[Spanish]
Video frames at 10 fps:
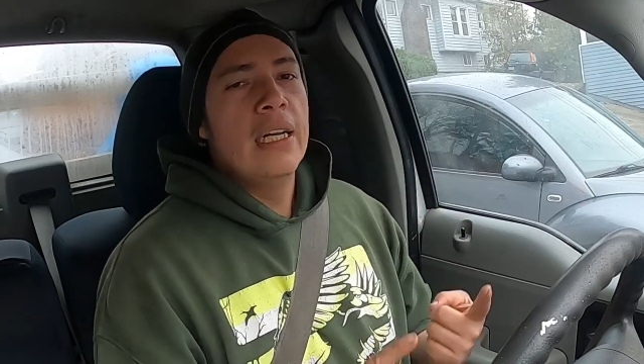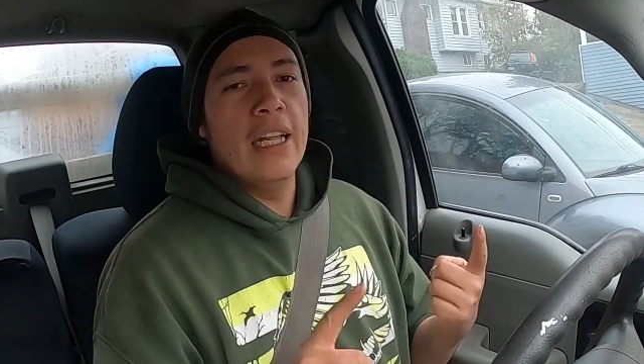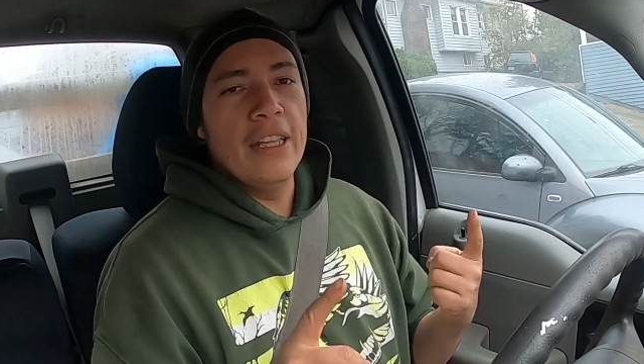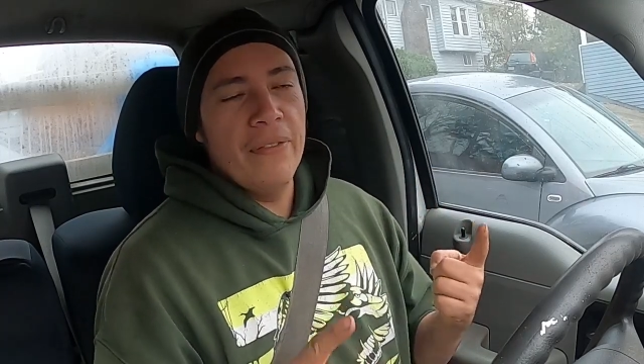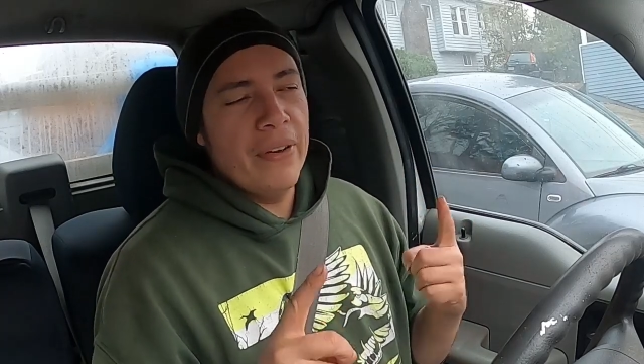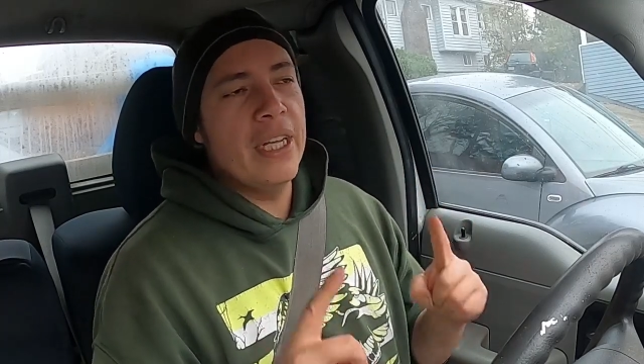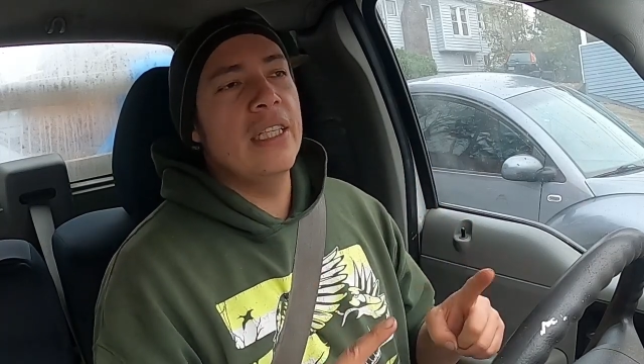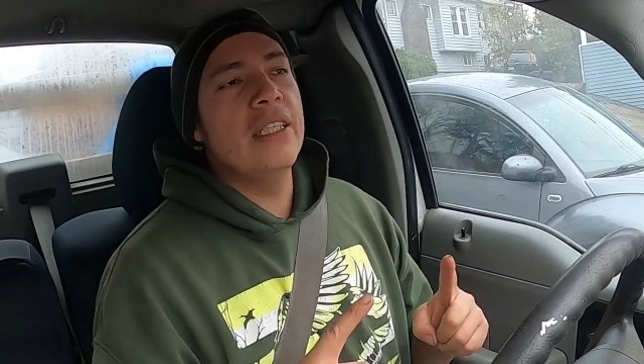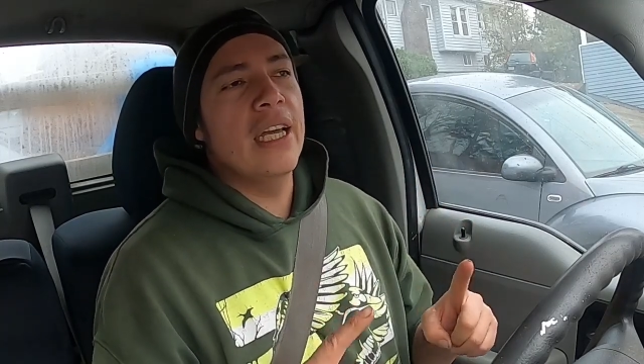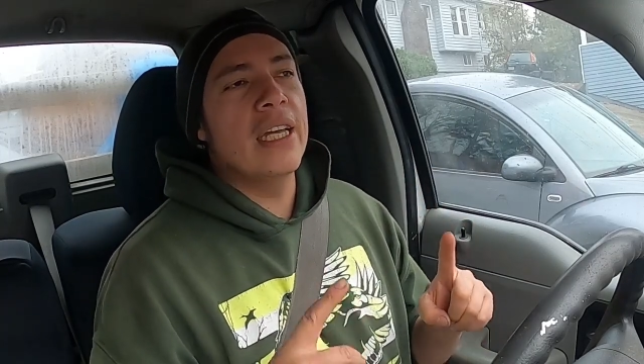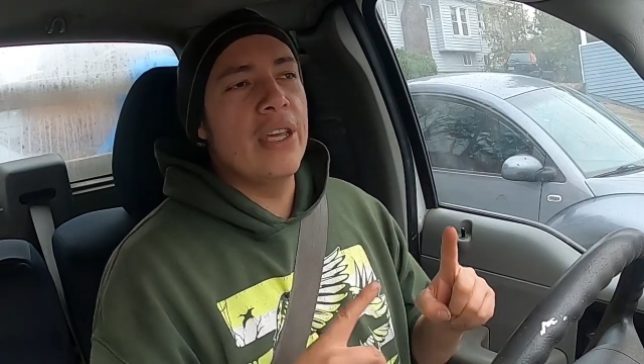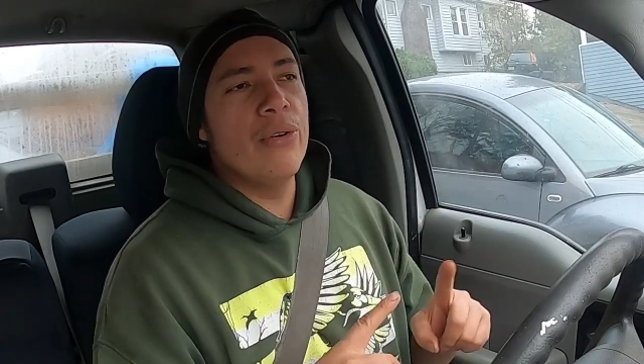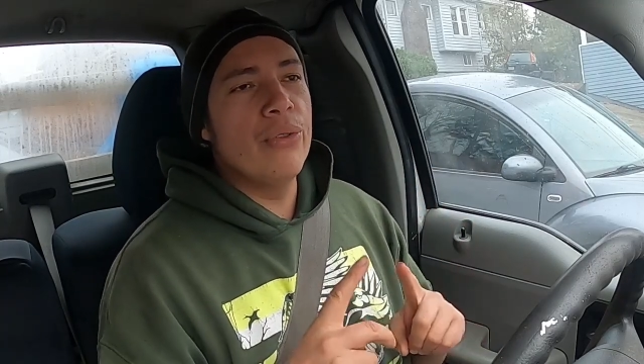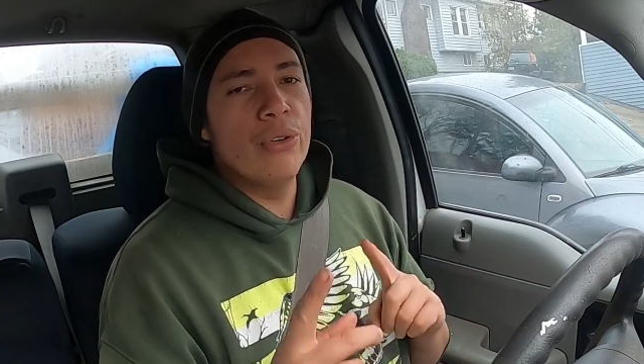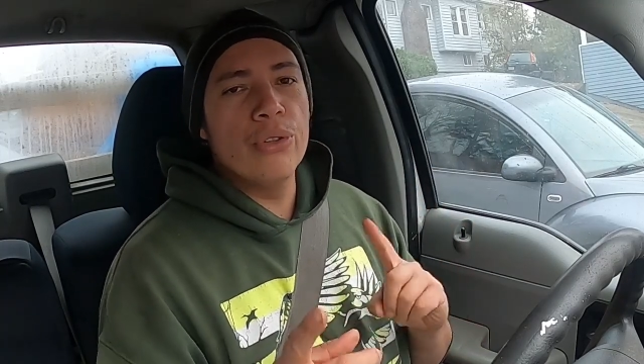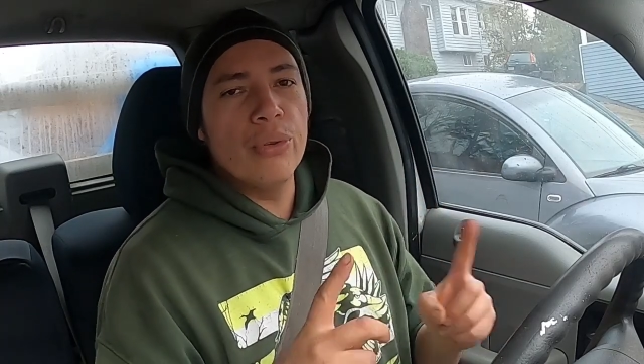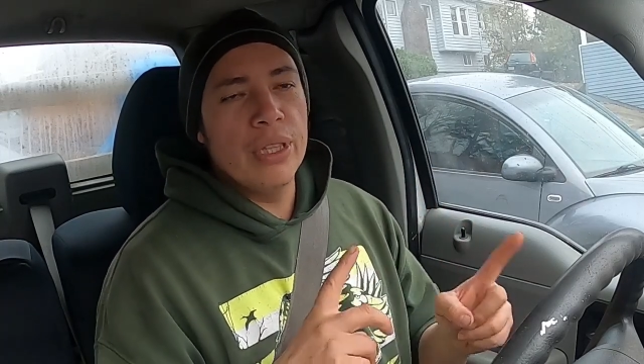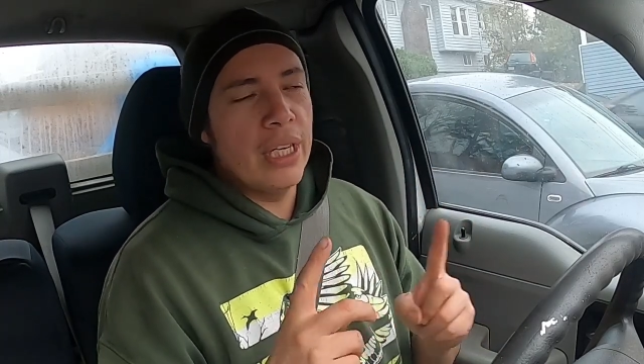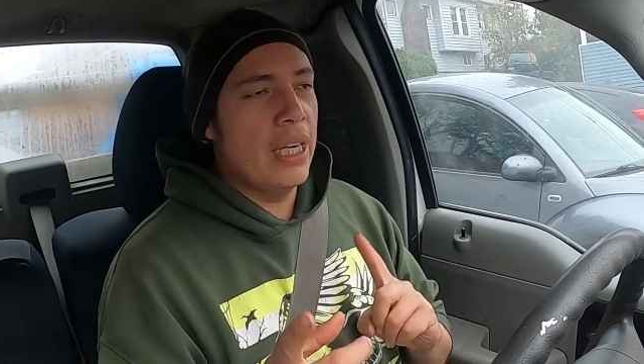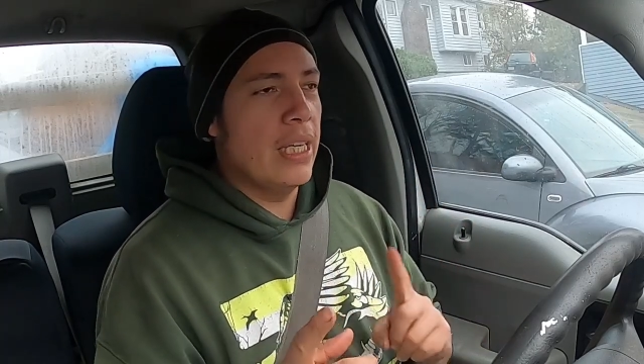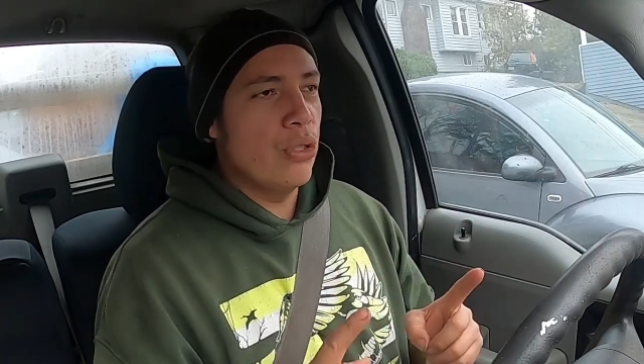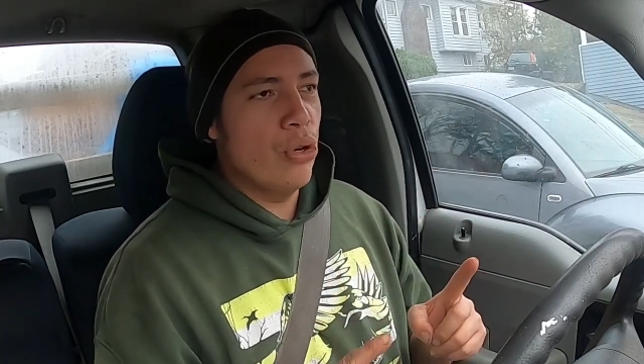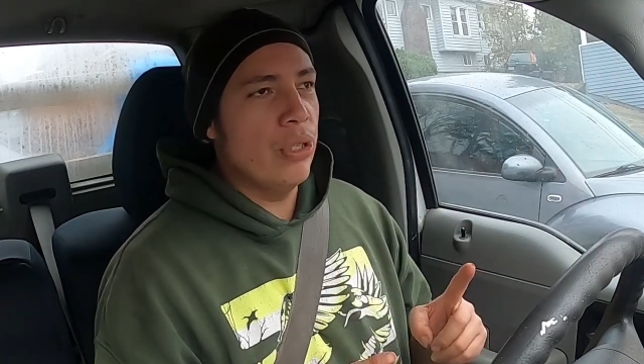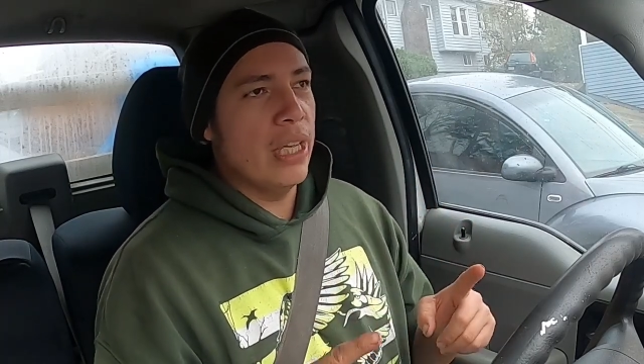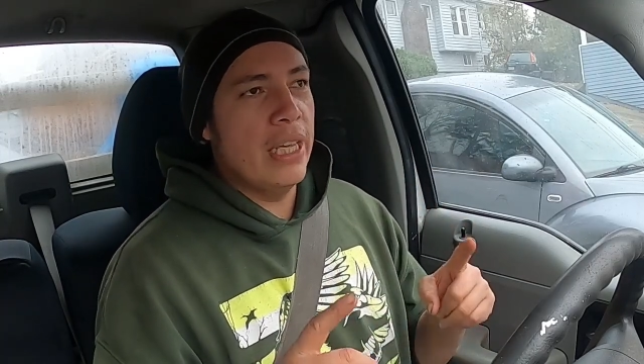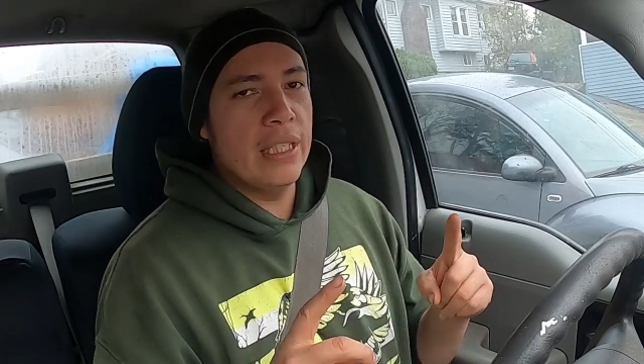La diferencia que yo noto entre las dos